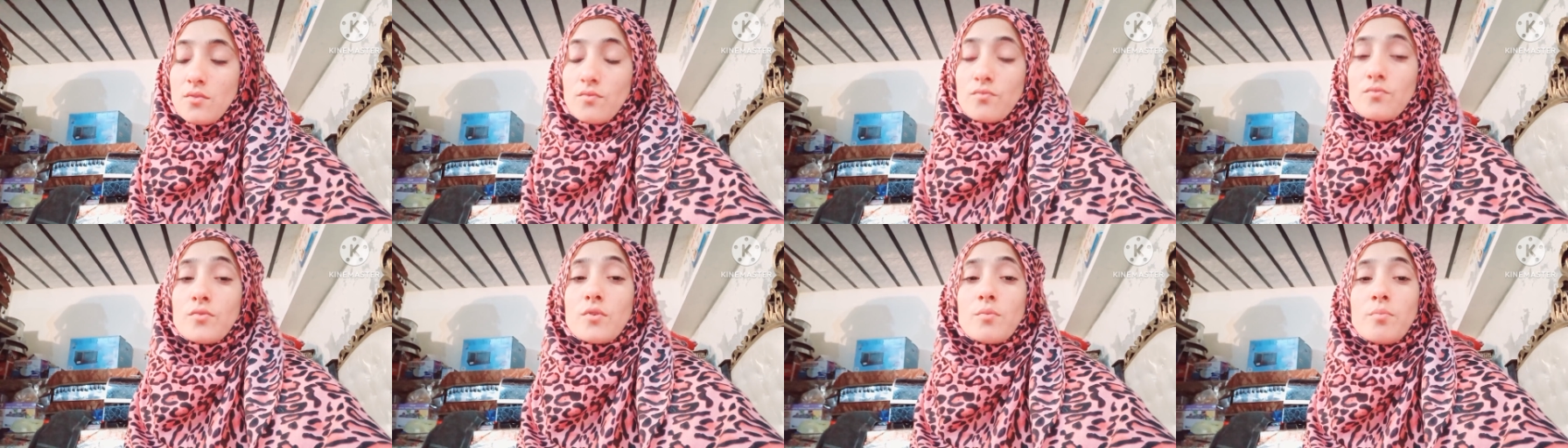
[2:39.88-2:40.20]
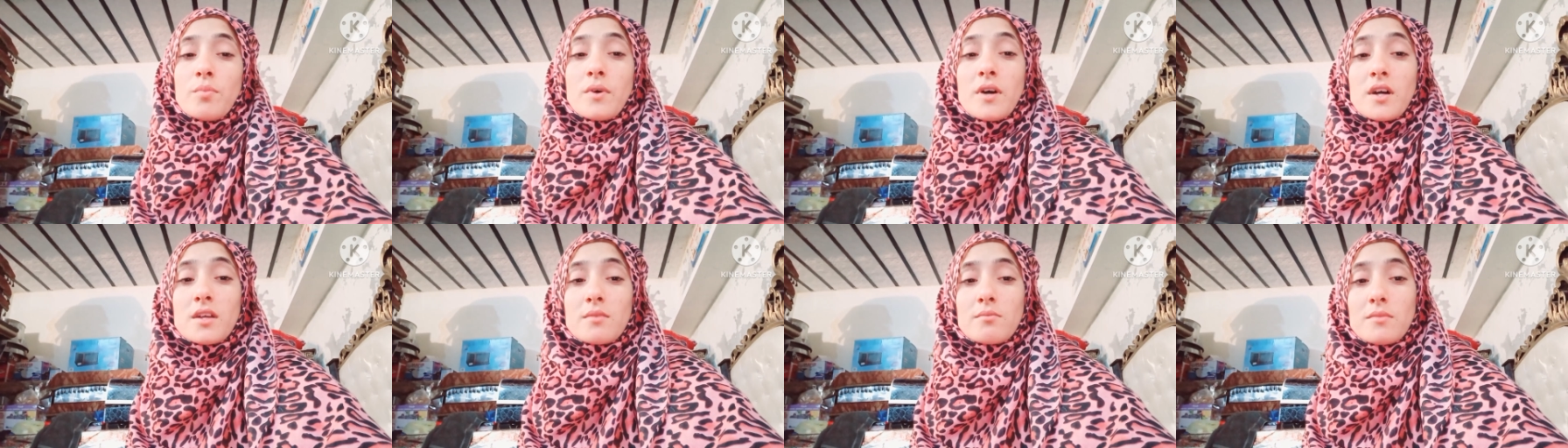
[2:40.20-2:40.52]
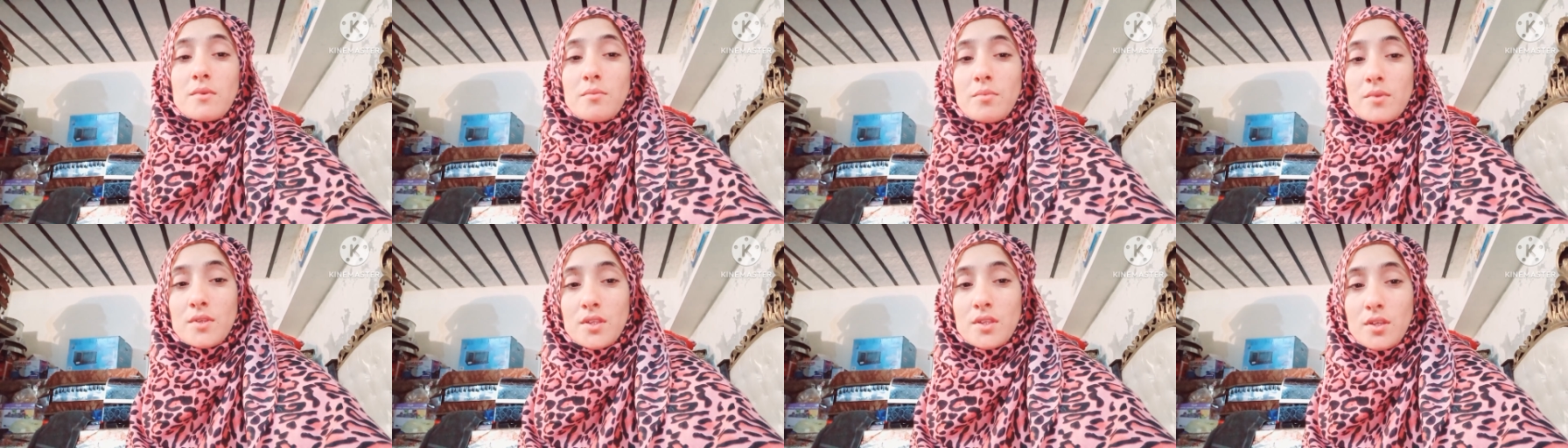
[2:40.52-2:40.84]
वो बाद
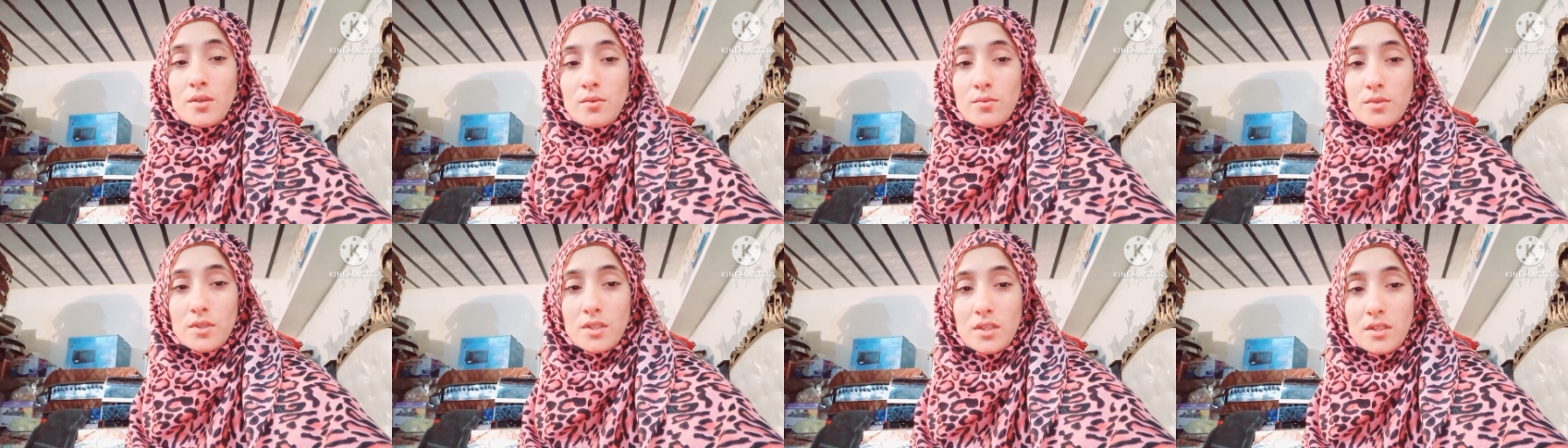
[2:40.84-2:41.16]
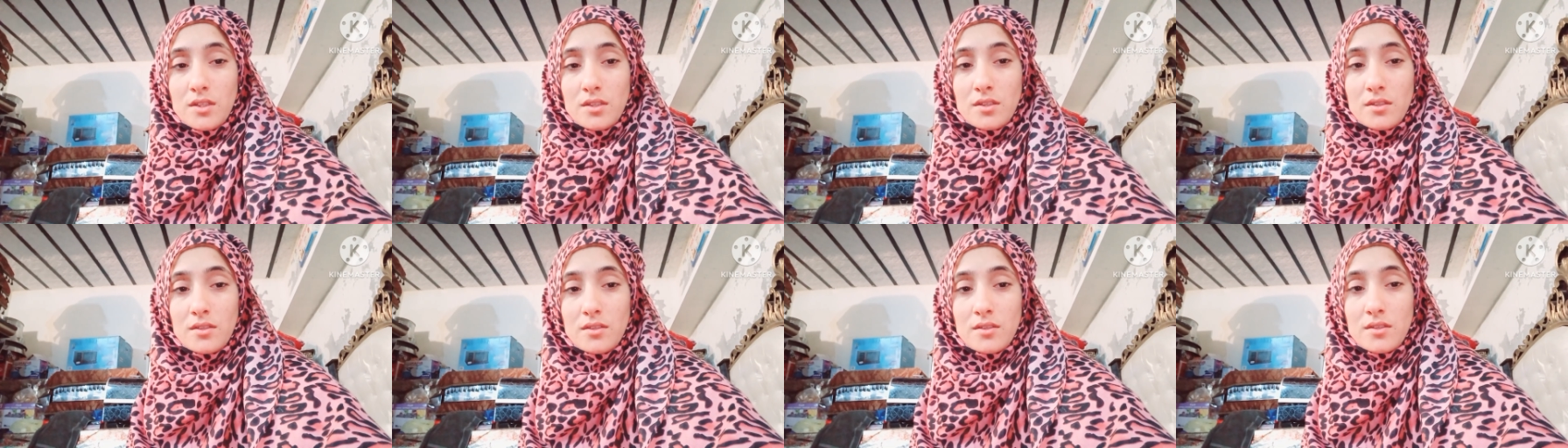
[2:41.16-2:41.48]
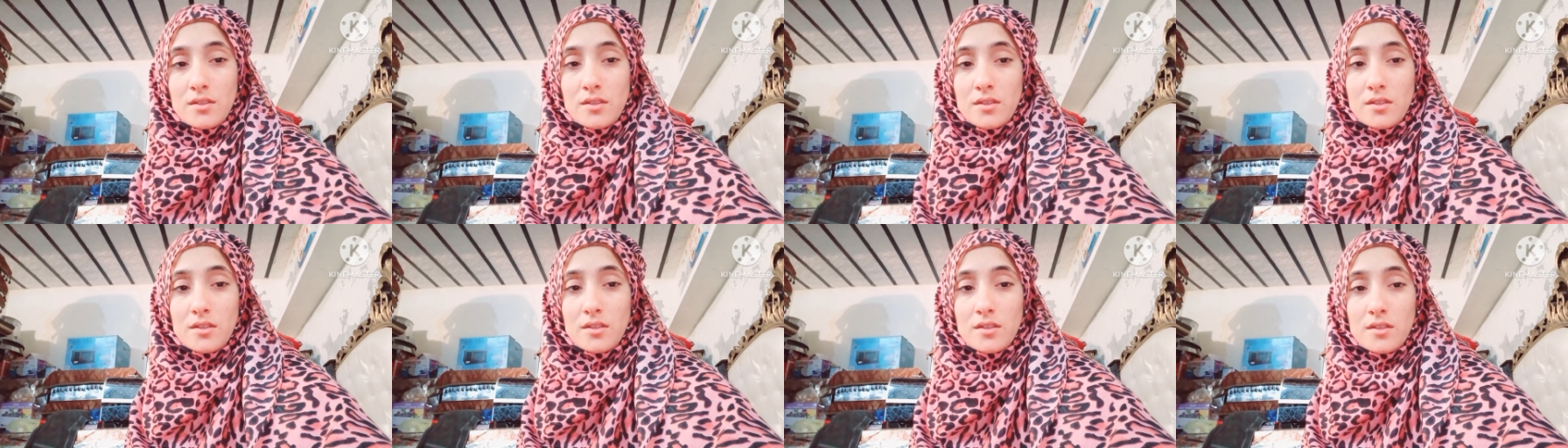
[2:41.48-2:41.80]
में बताऊँगी
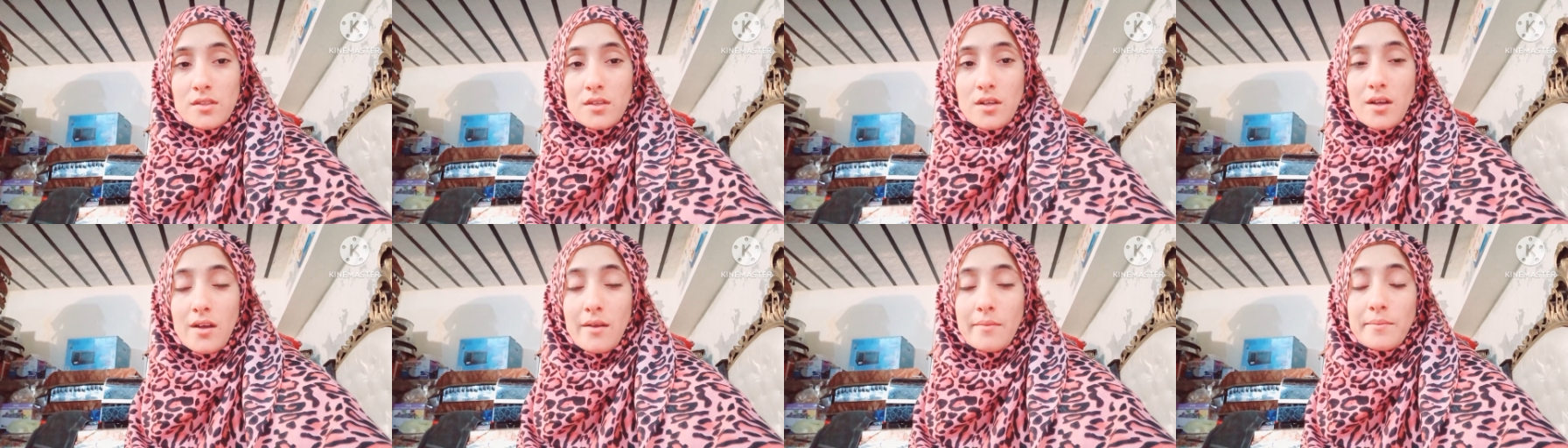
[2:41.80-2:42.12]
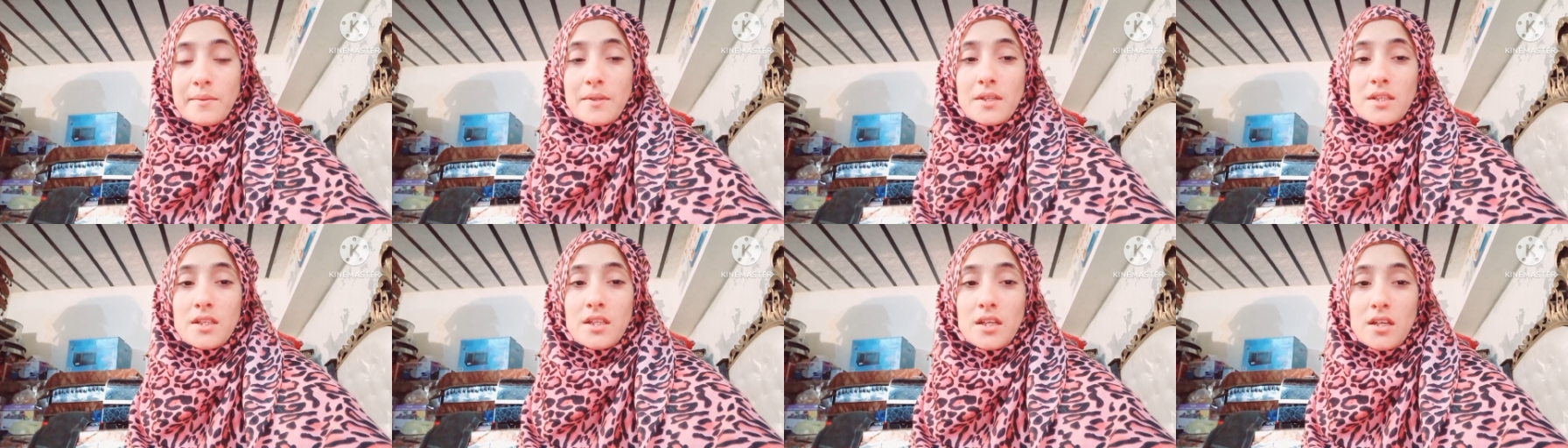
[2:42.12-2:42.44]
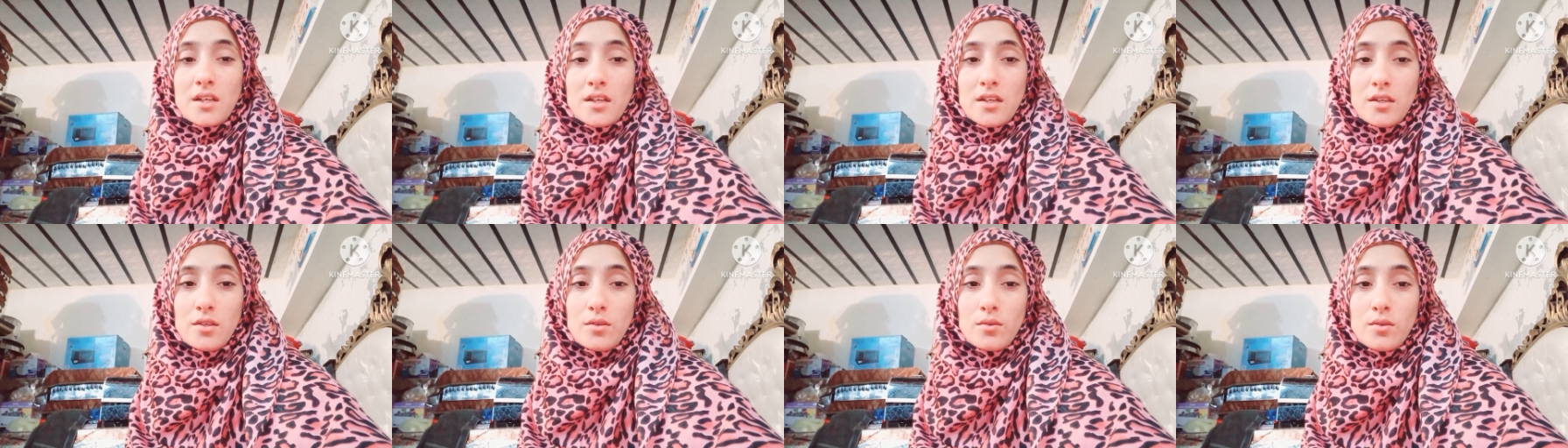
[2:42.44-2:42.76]
आपने
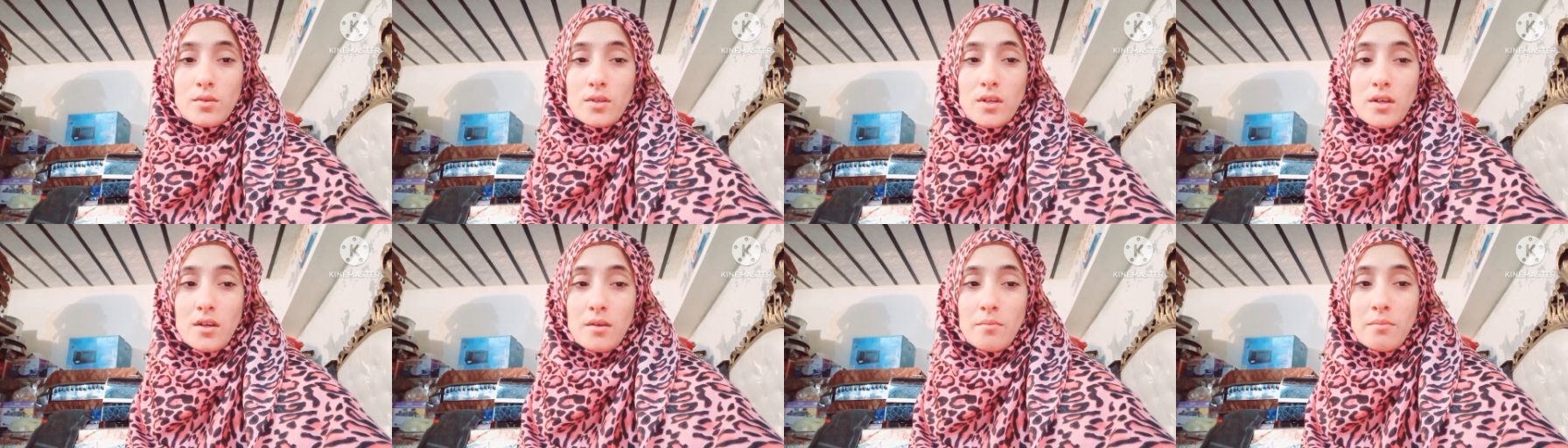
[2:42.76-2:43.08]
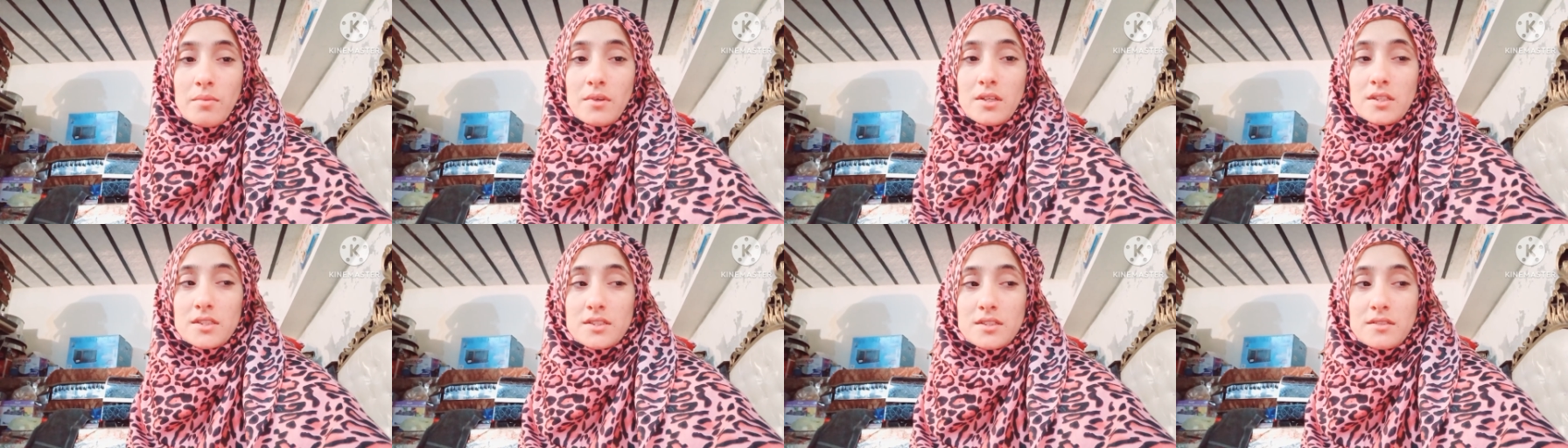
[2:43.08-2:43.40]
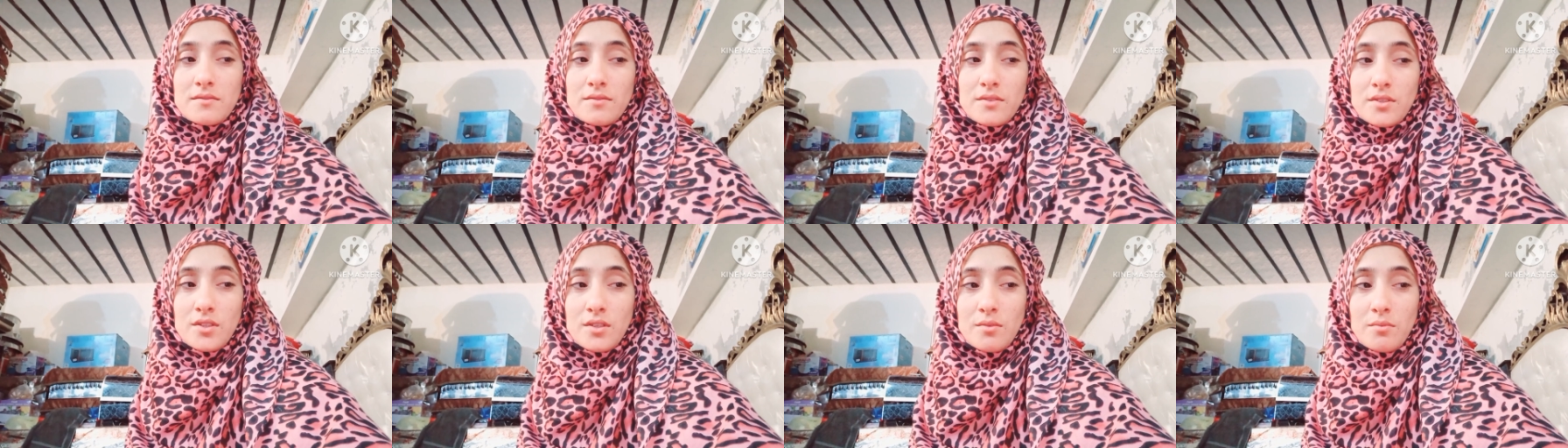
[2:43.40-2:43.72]
देखा ही होगा अब्बास
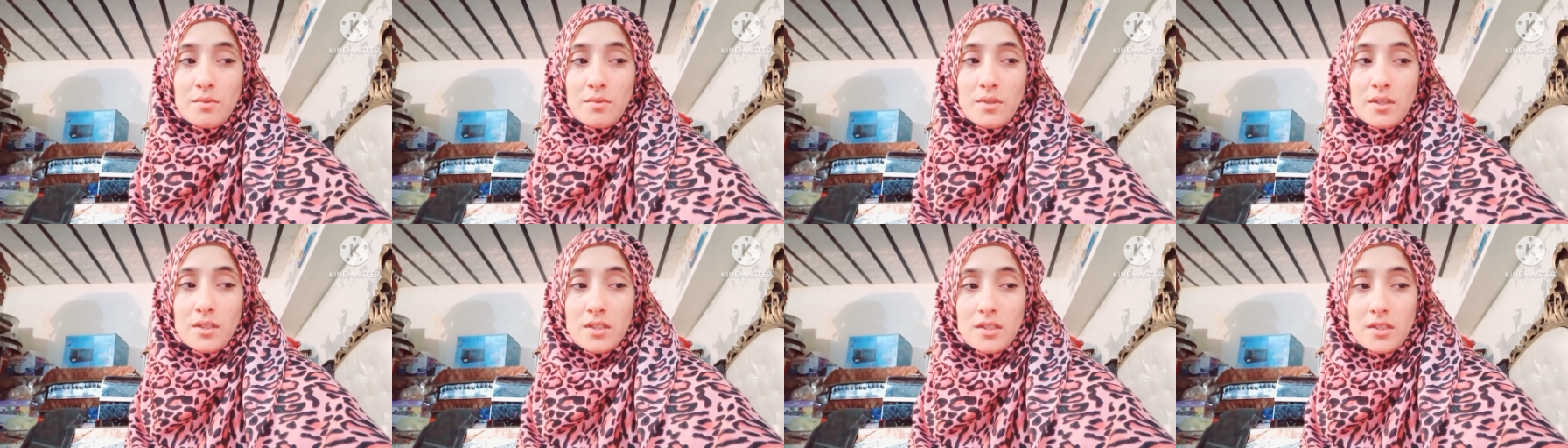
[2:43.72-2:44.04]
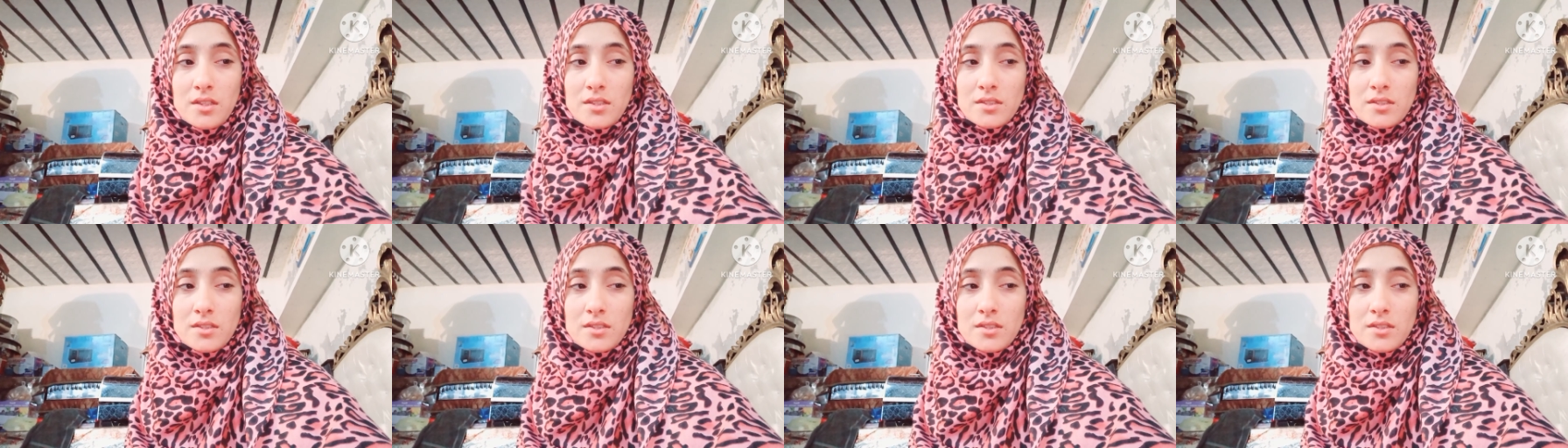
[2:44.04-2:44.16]
की वीडियो में